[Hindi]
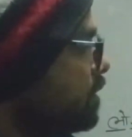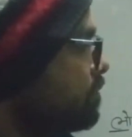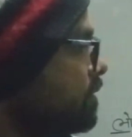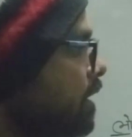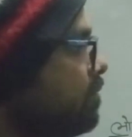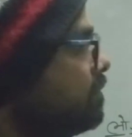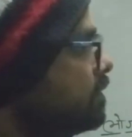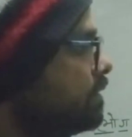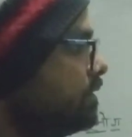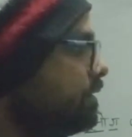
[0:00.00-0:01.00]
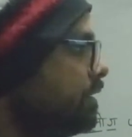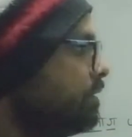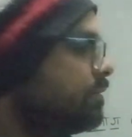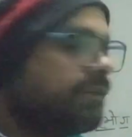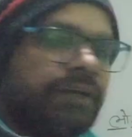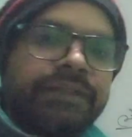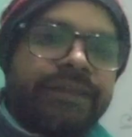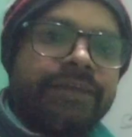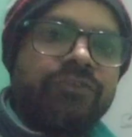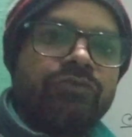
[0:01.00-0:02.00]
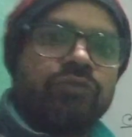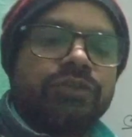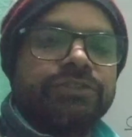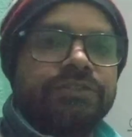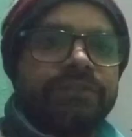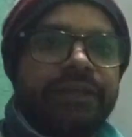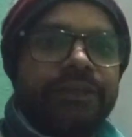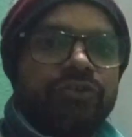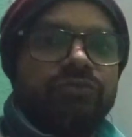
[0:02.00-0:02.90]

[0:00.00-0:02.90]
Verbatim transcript: सब्सक्राइब कीजिए थैंक यू फॉर वॉचिंग थैंक यू